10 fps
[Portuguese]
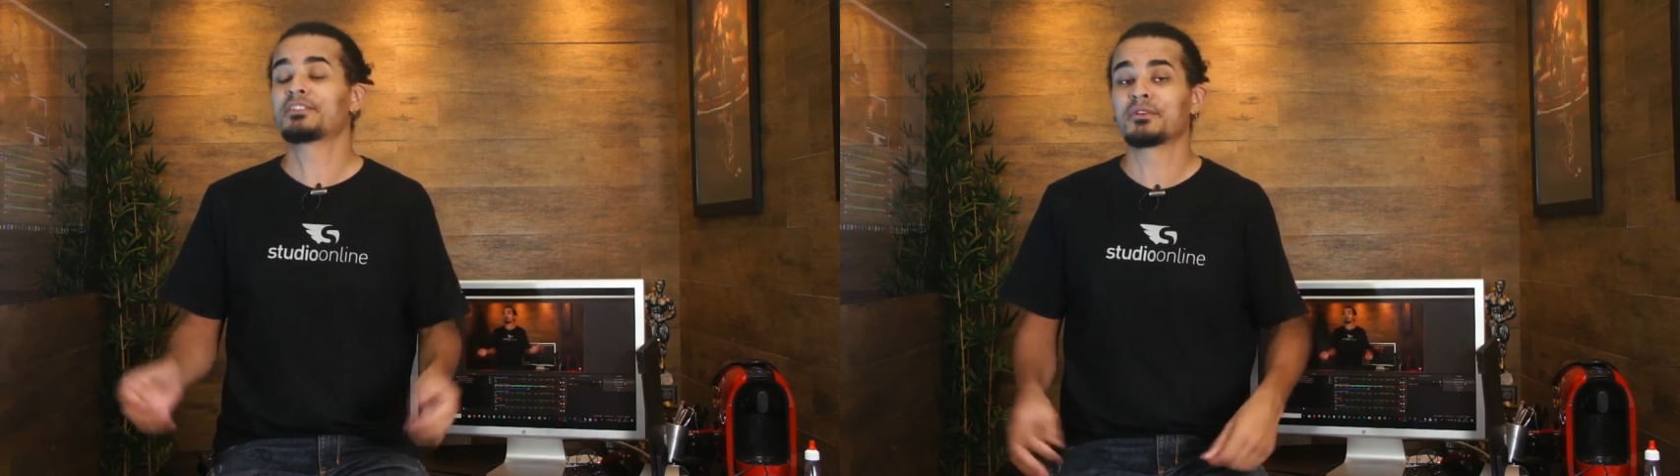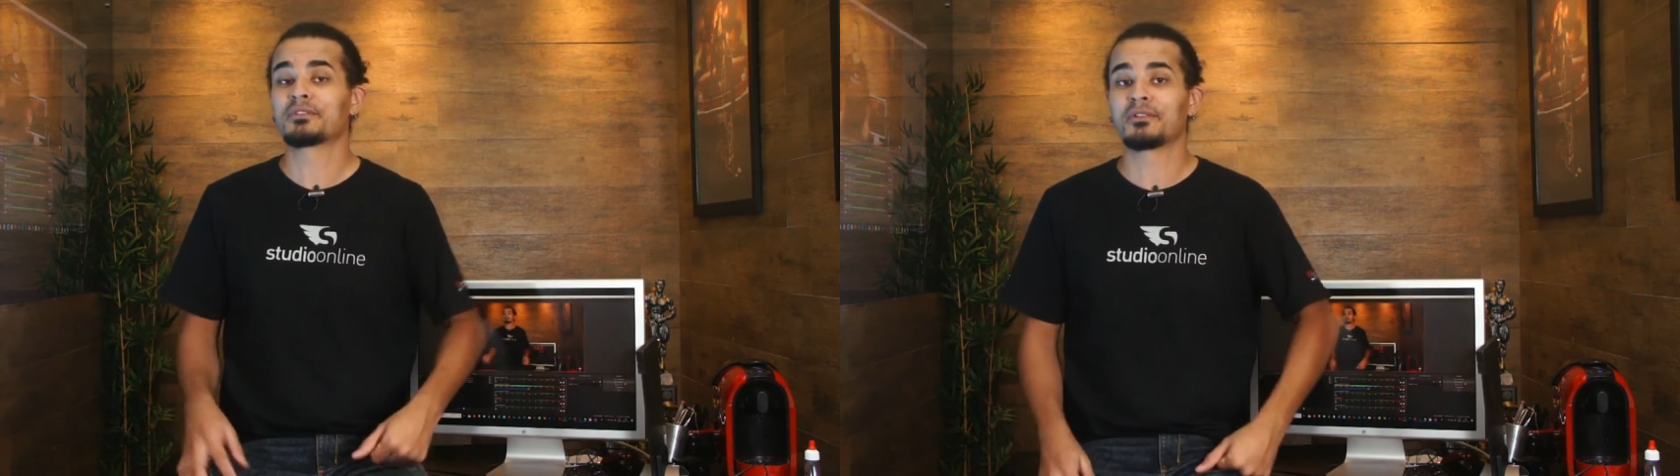
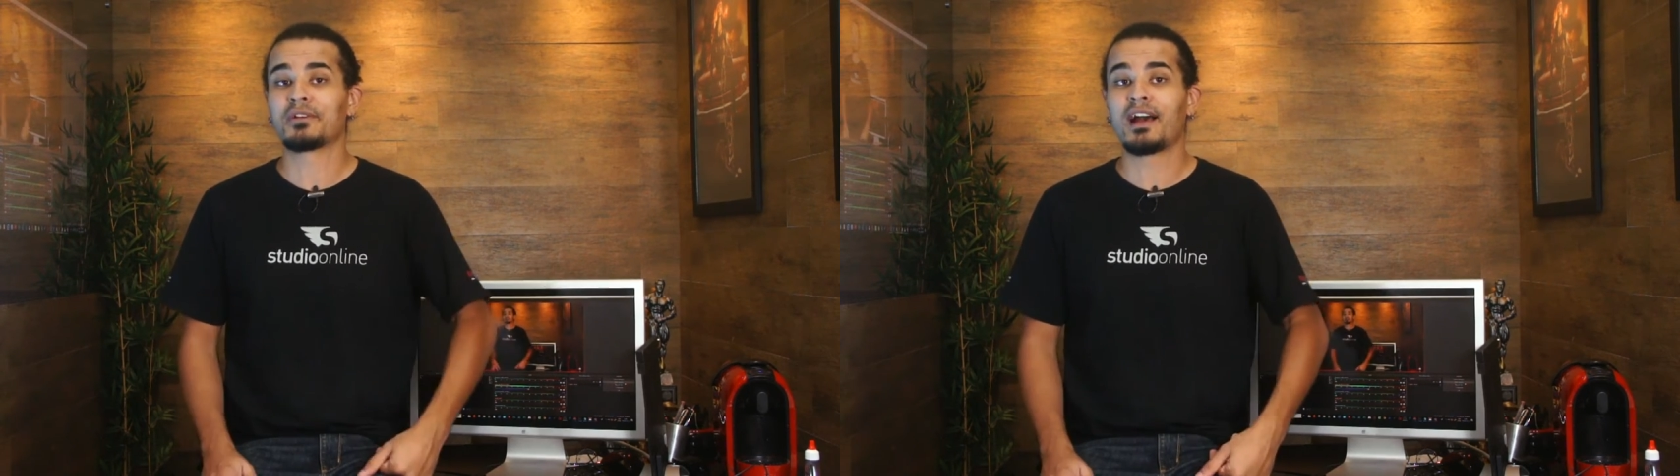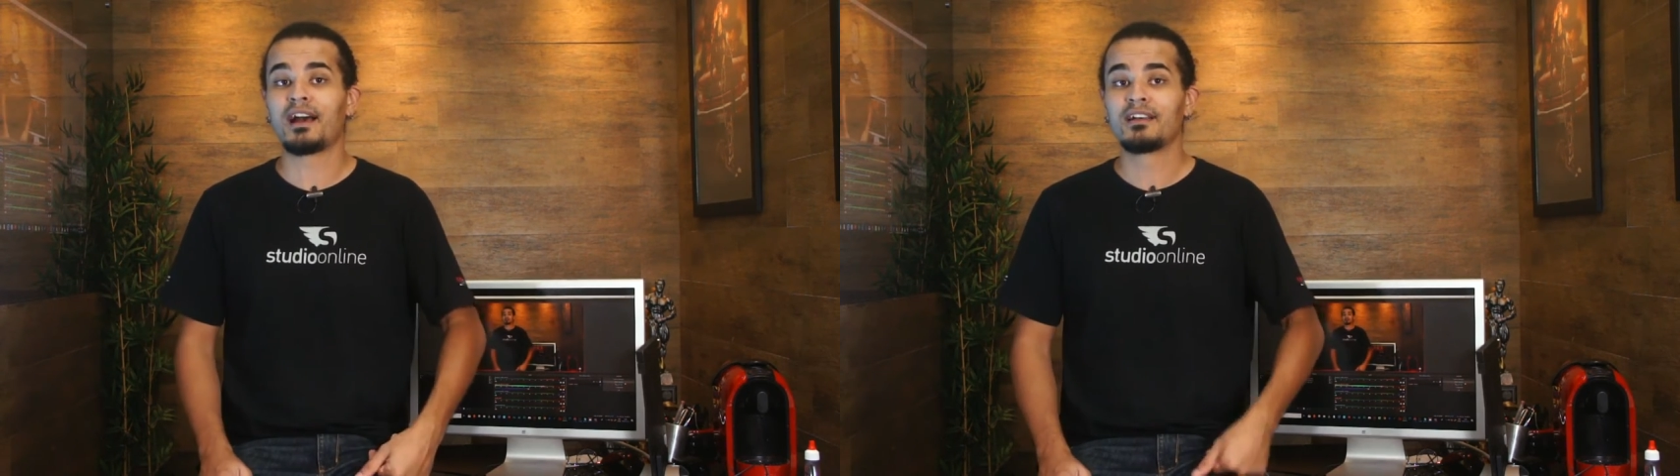em outro
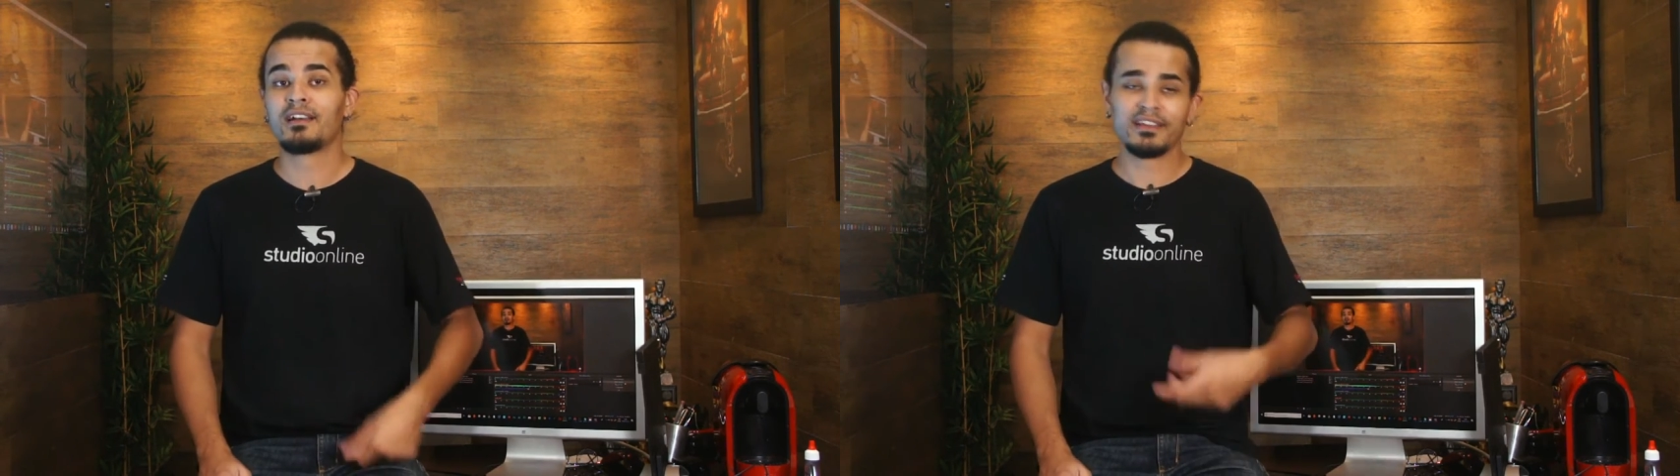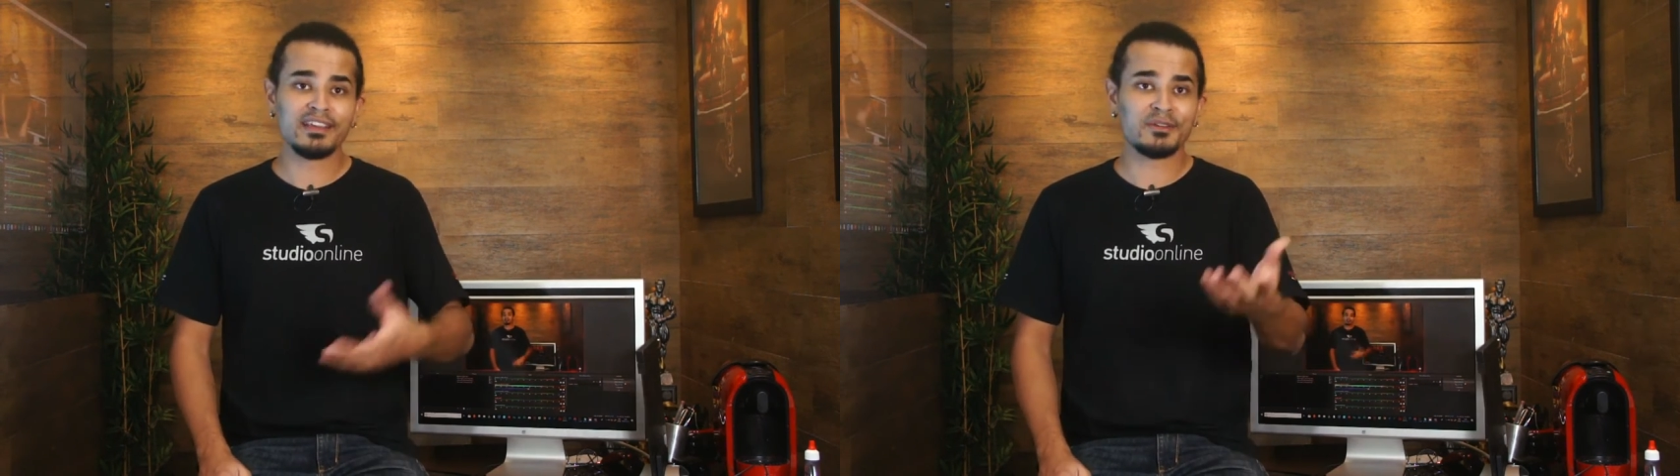lugar
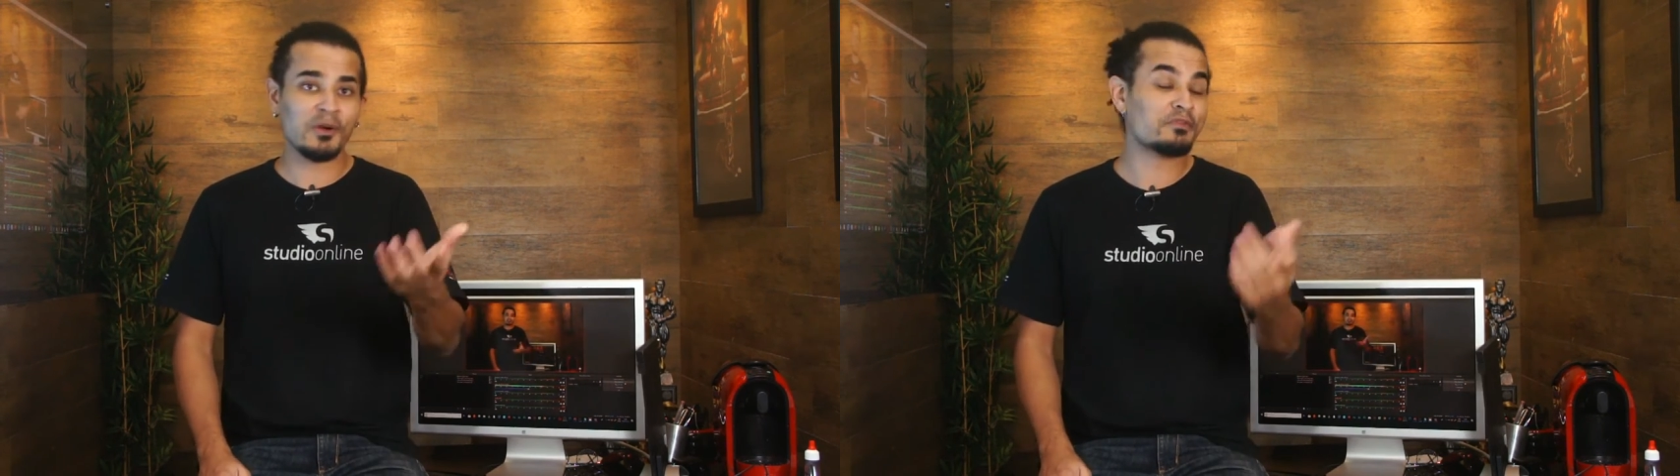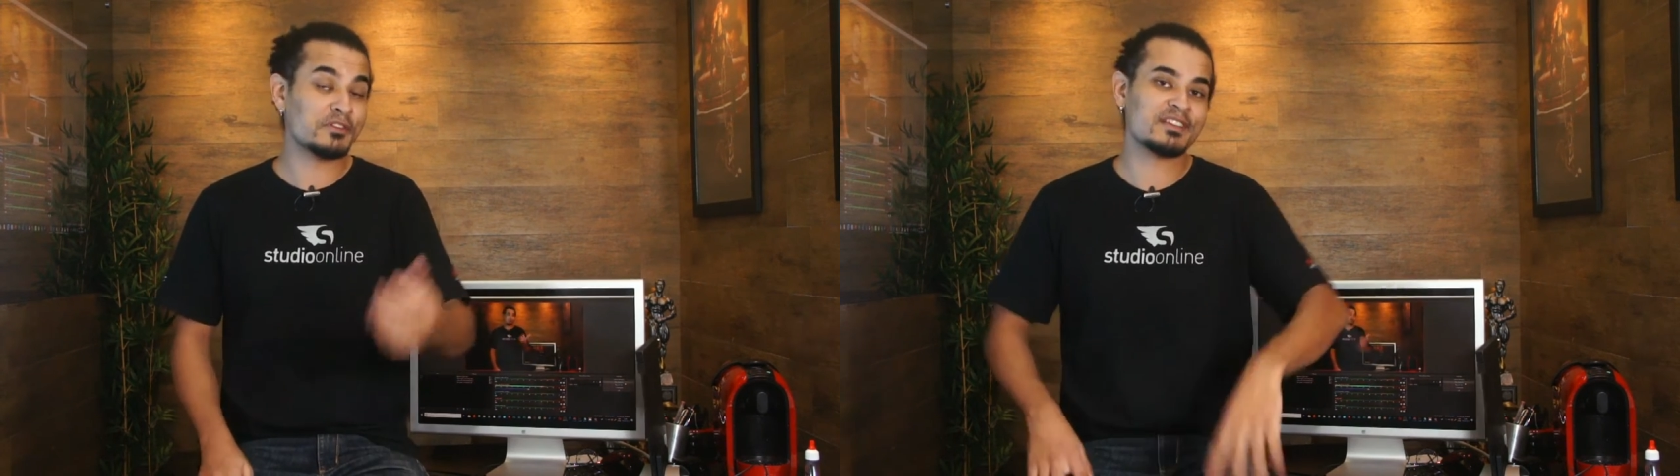e
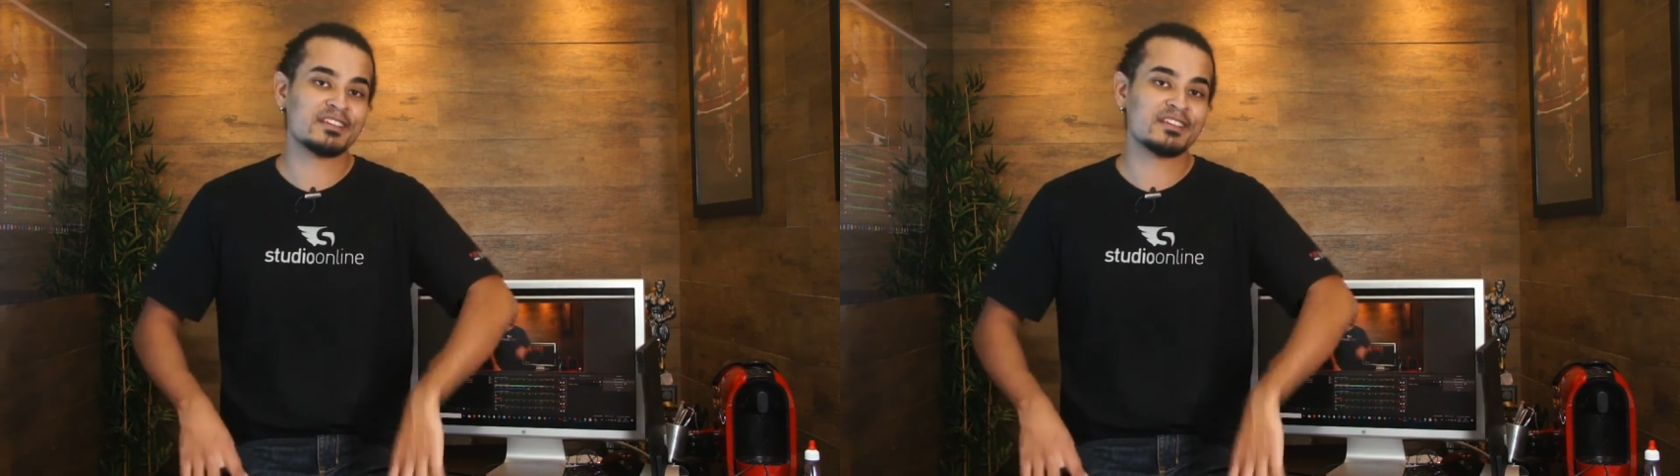confira os